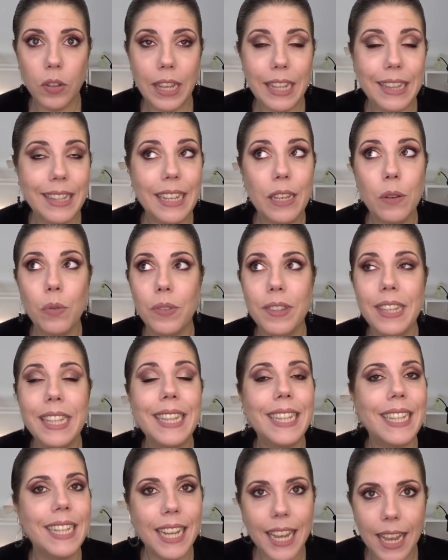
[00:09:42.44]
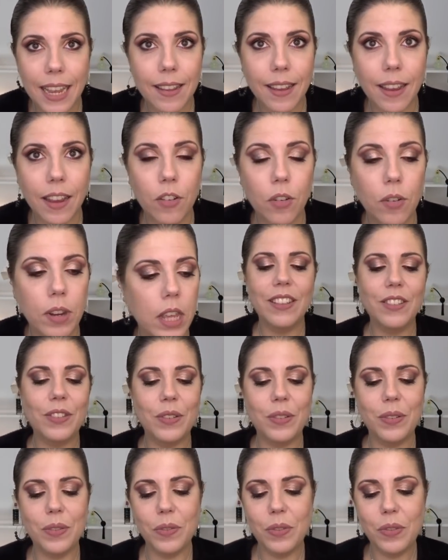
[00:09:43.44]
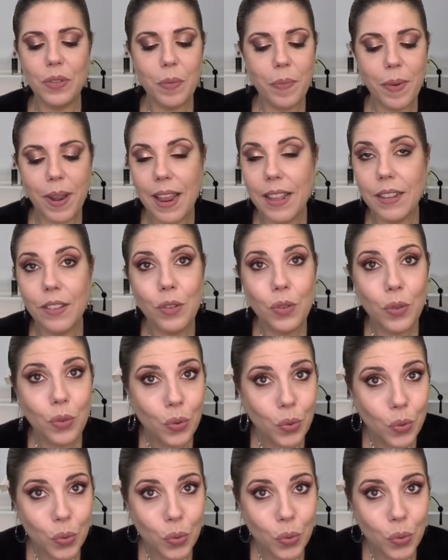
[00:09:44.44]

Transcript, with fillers: étaient aussi très très jolies. Ce sont deux palettes